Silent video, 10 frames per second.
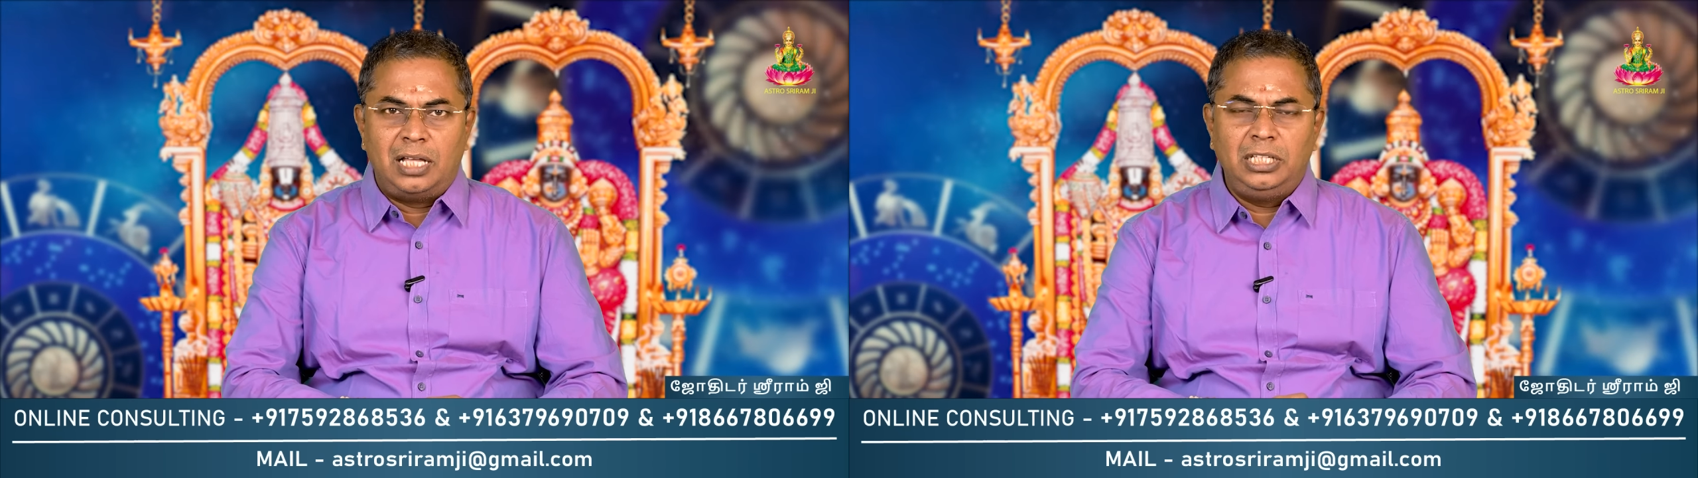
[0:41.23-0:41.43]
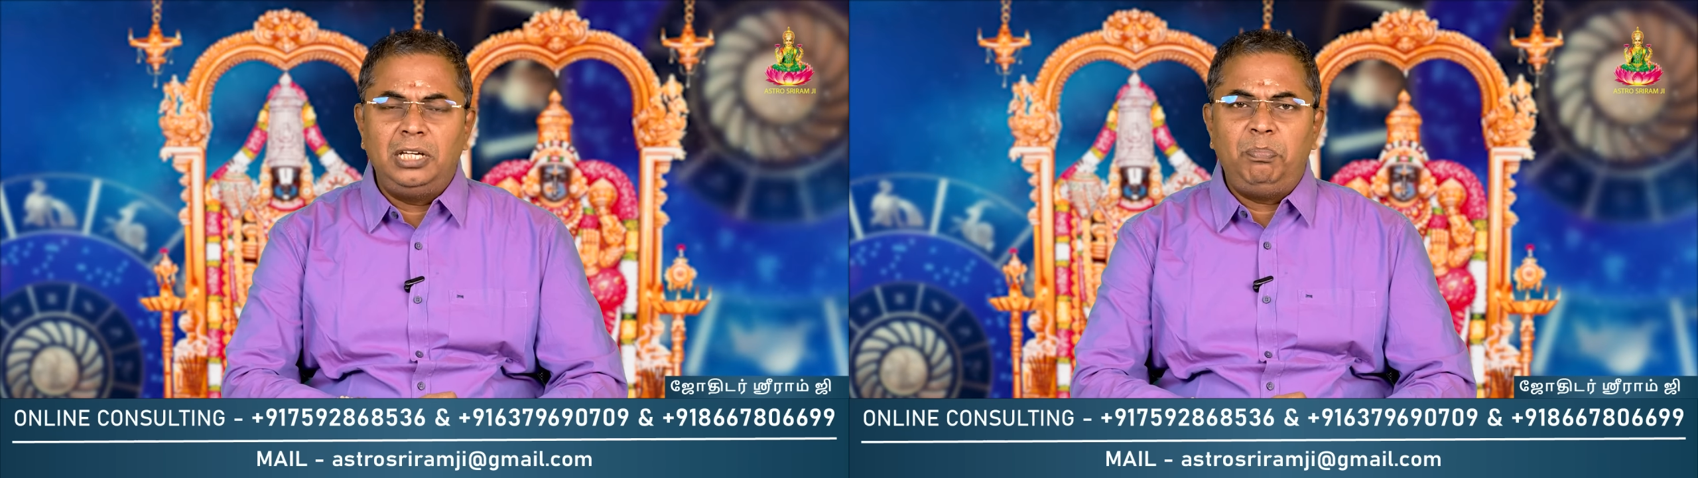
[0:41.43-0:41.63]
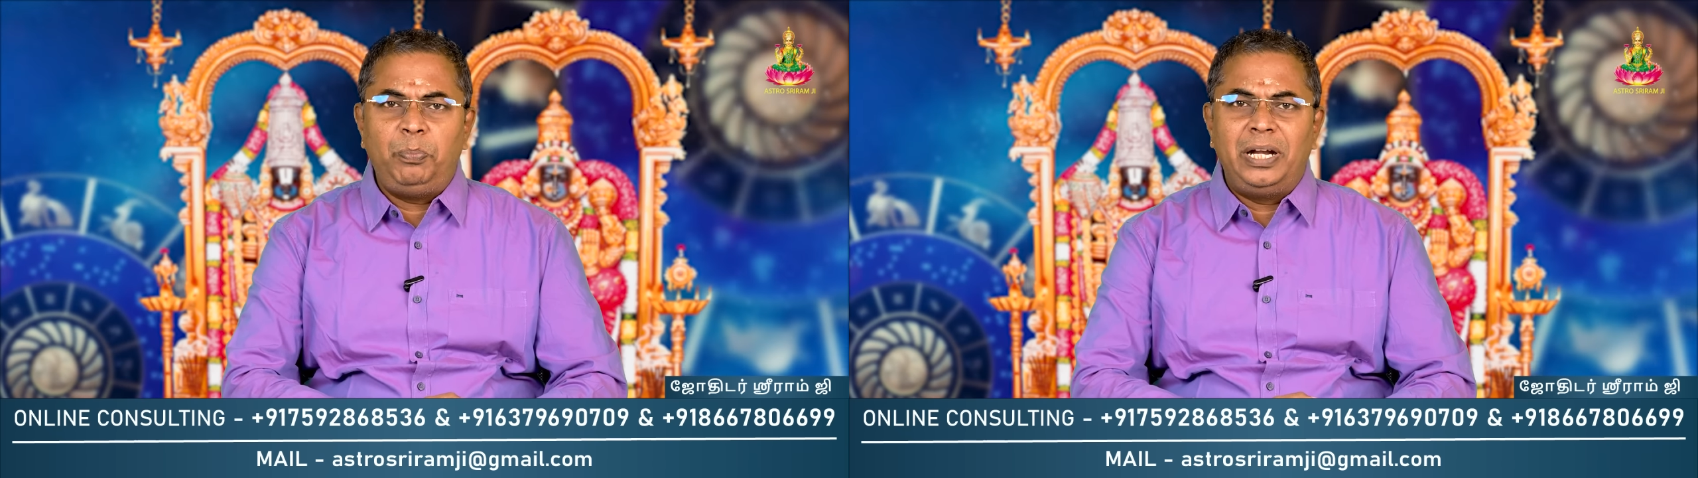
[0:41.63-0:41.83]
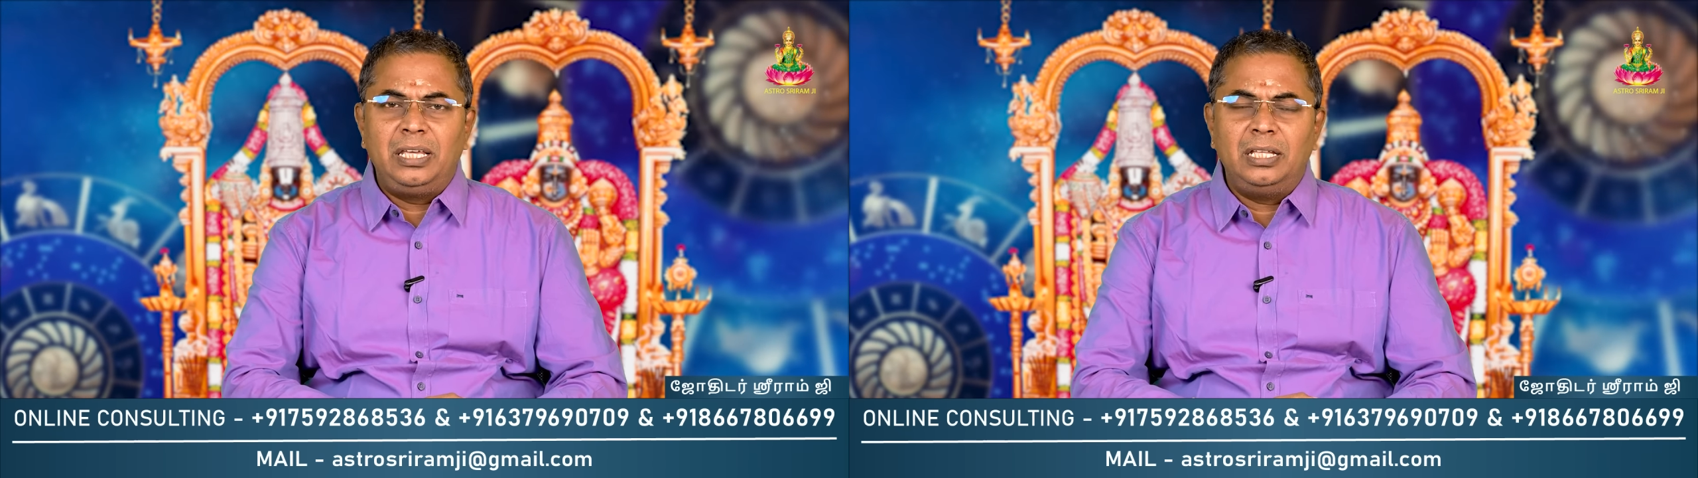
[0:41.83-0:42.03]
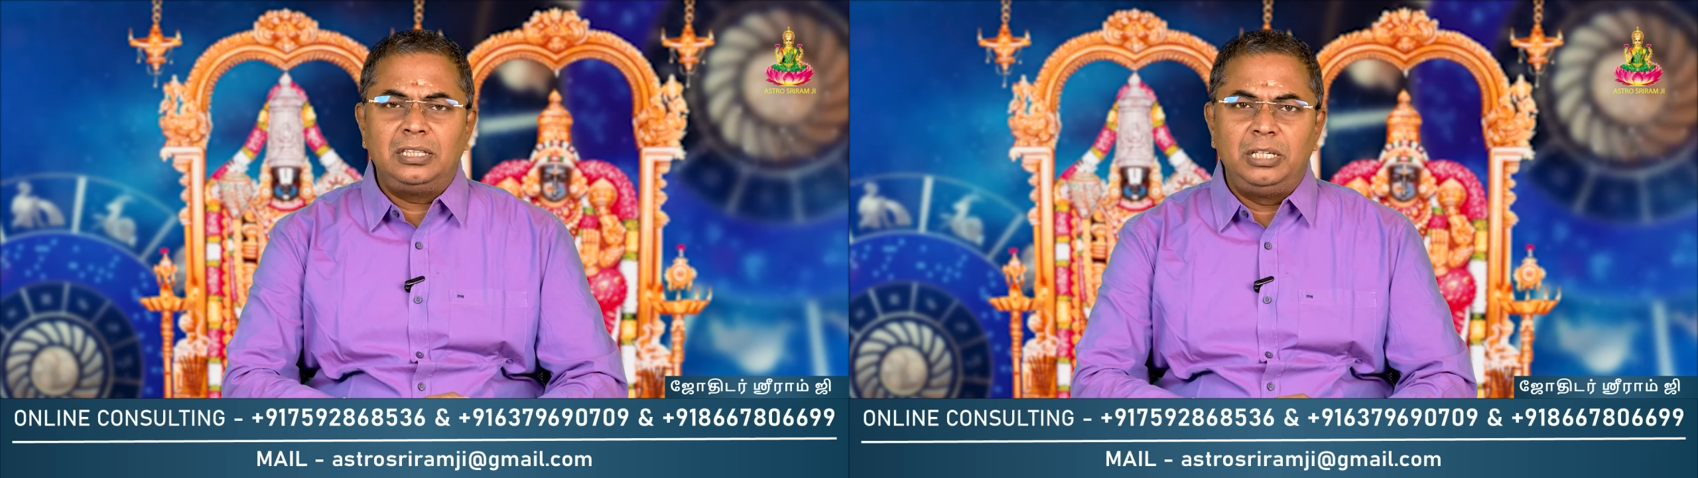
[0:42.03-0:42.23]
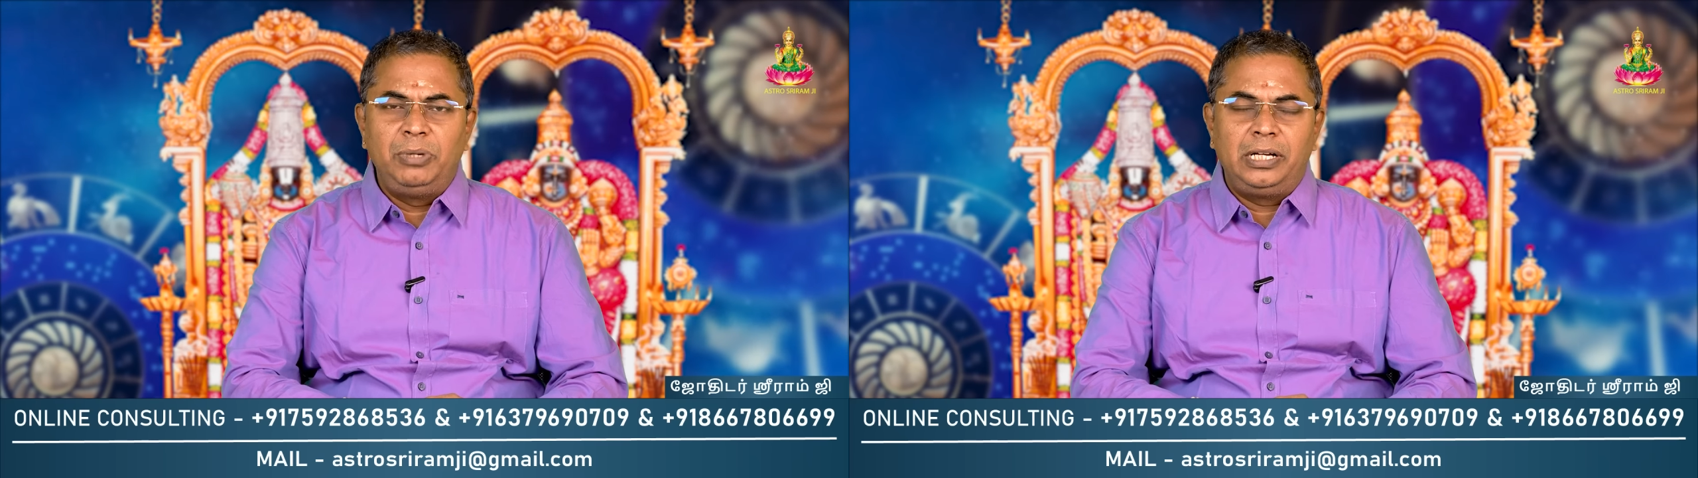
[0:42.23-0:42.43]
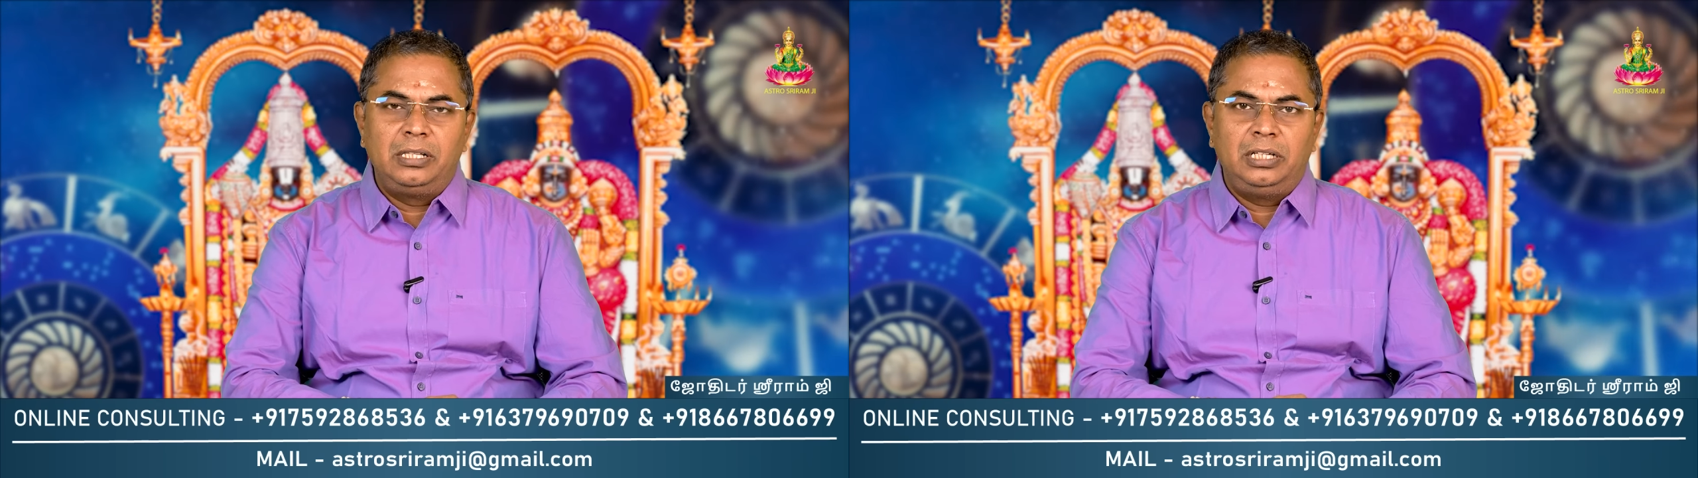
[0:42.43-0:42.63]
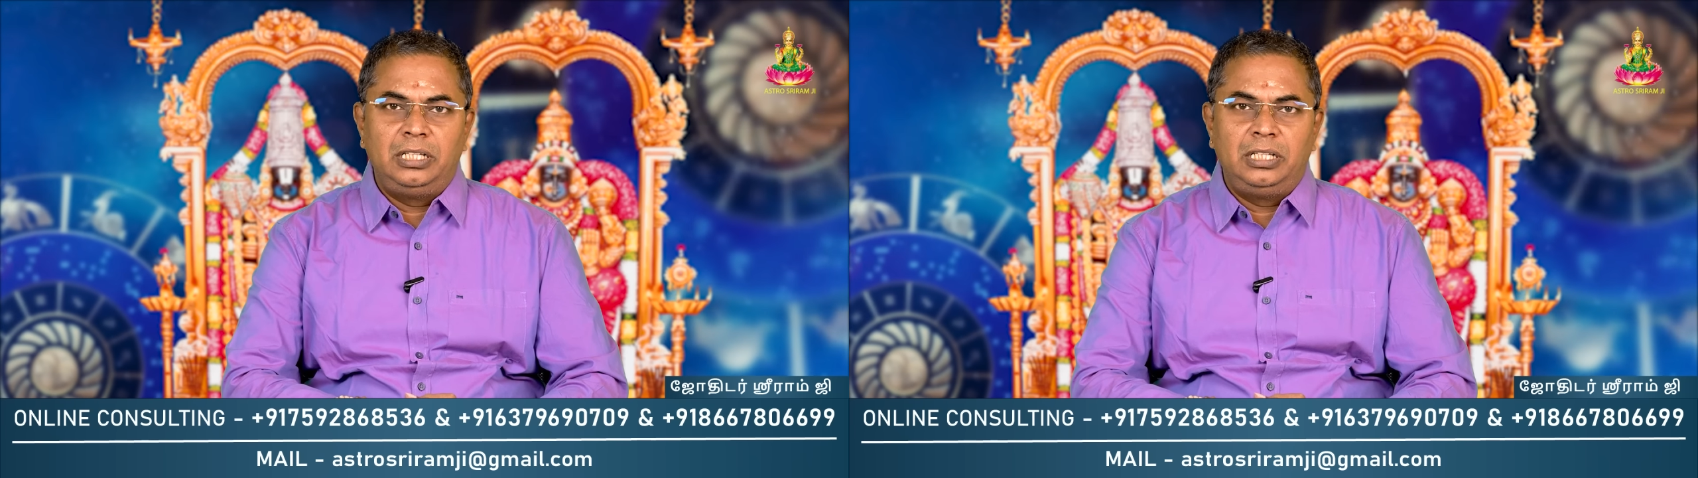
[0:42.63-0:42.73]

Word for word: அதிகப்படியாக தீமைகள்